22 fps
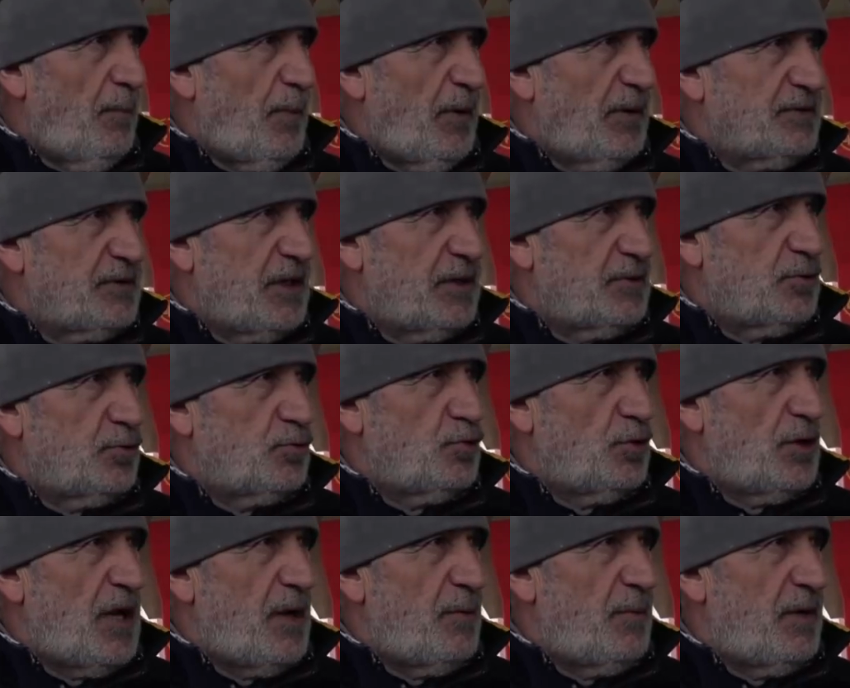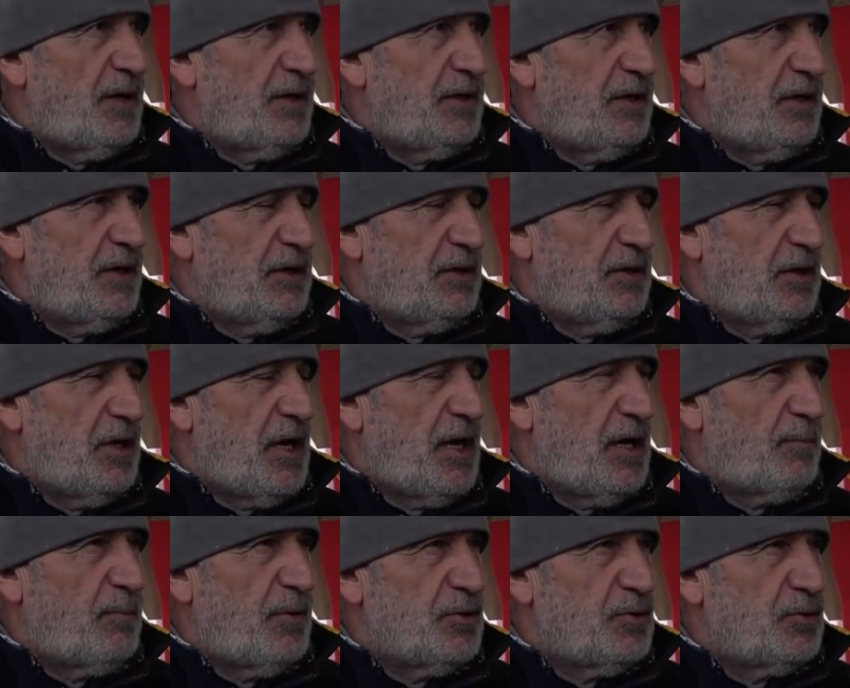Pazarcı Süleyman Yiğit diye
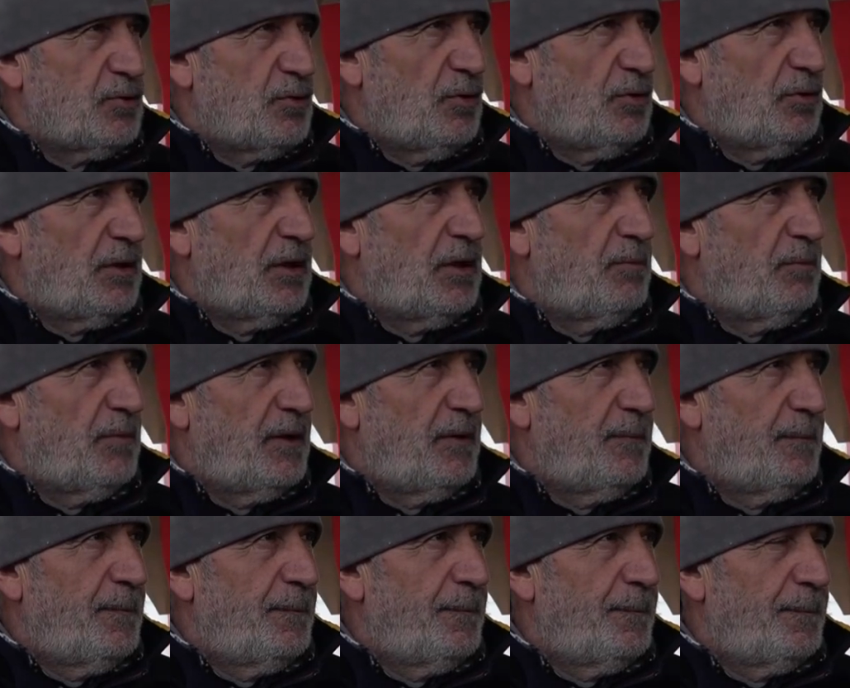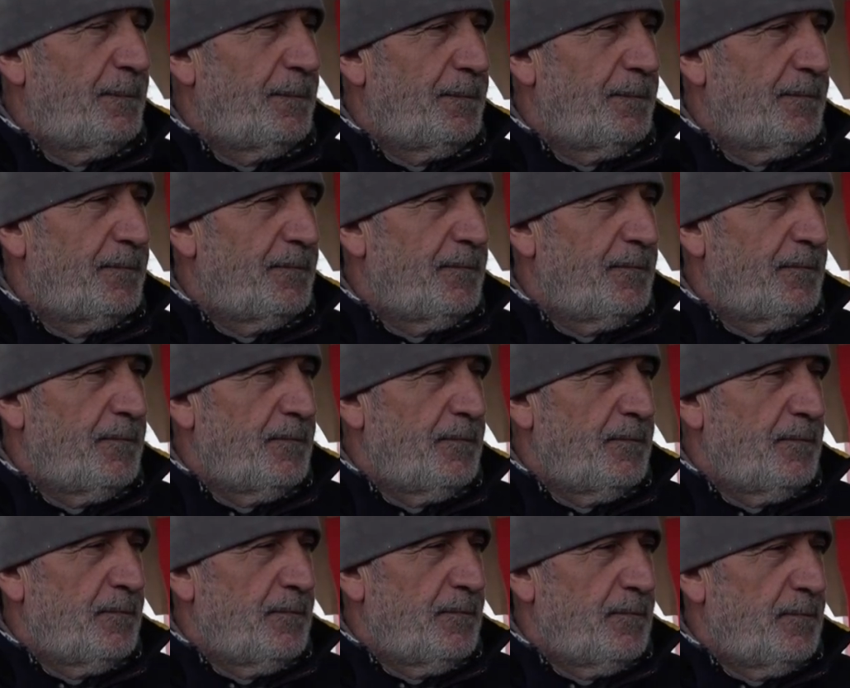yaklaşık köyündenim ben.
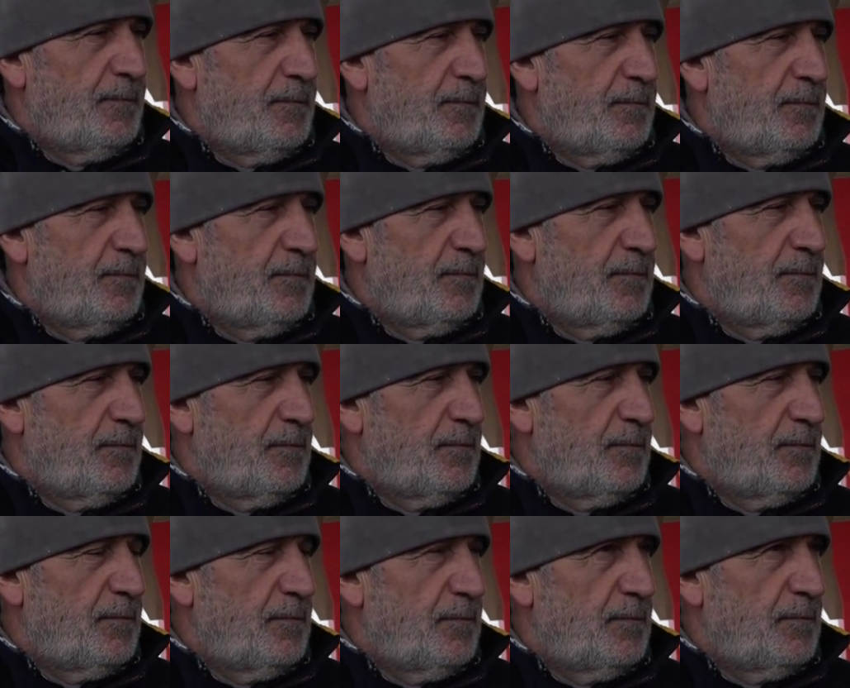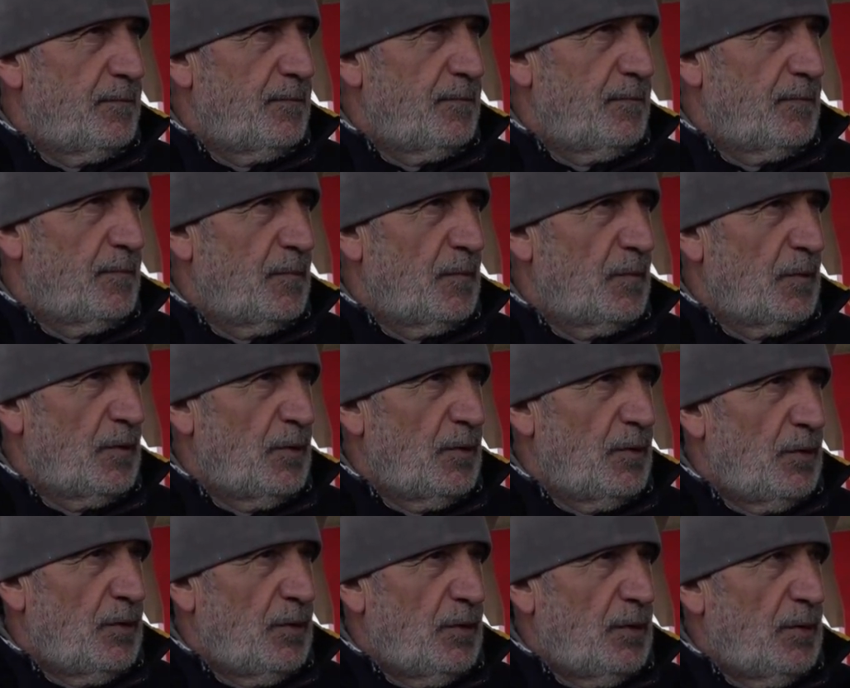Süleyman Bey, pazar yerini nasıl
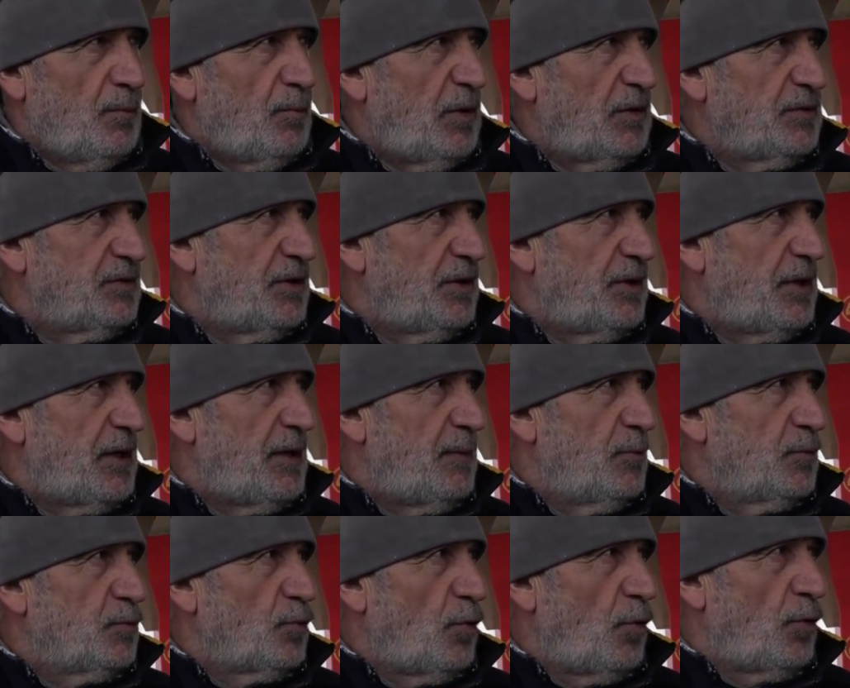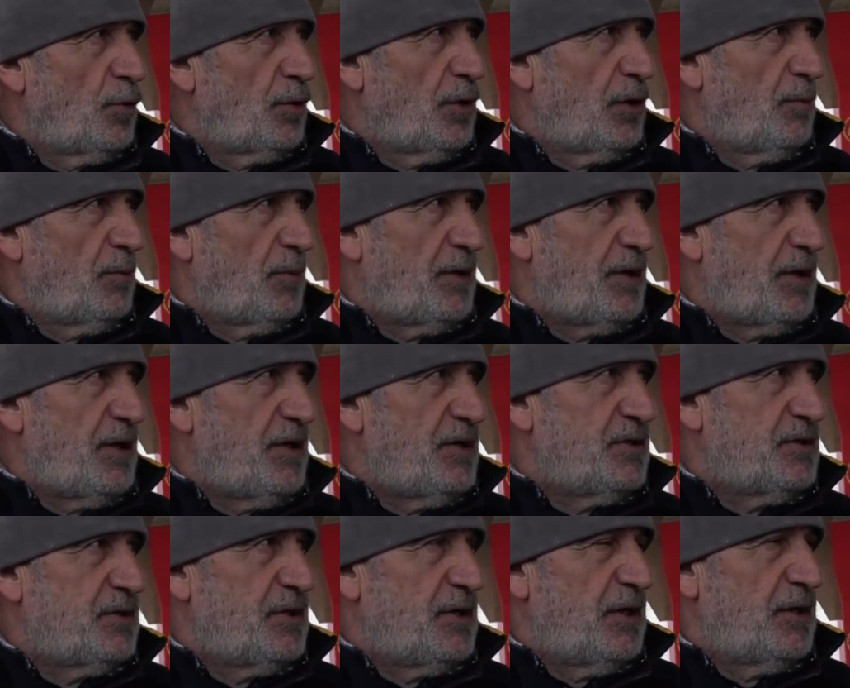buluyorsunuz? Pazar yerimiz 10 numara.
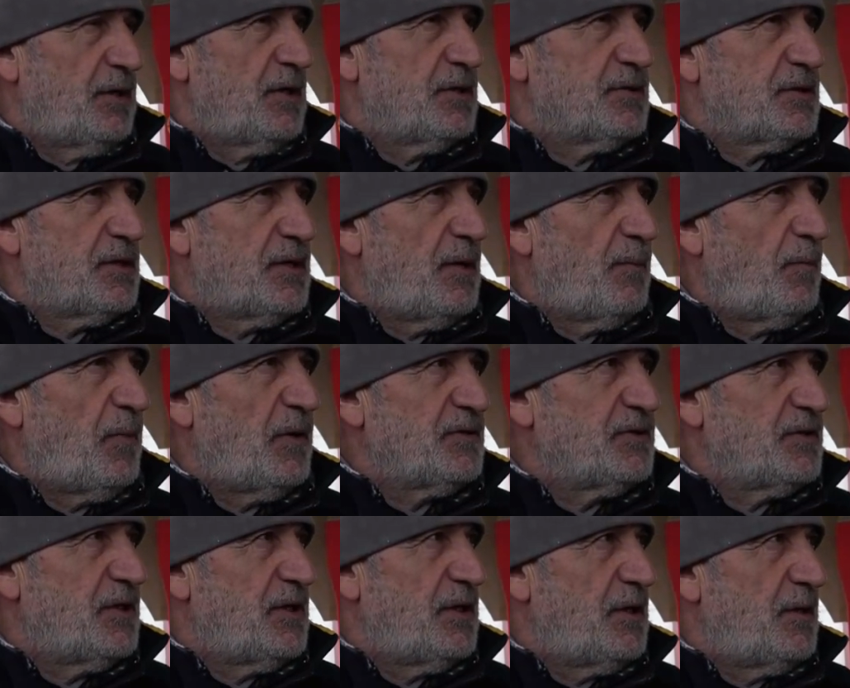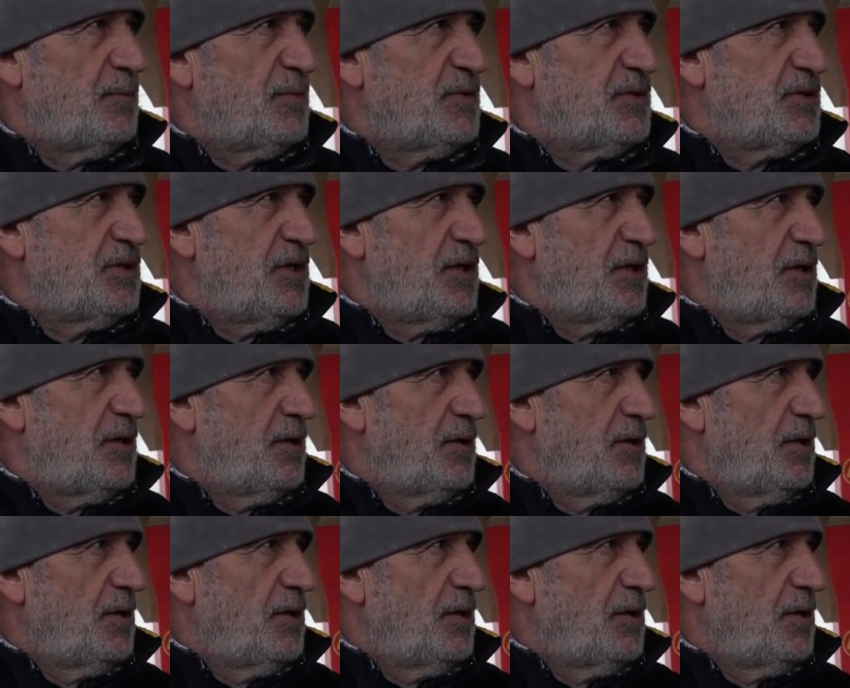Eskiye nazaran pazar yerimiz iyi.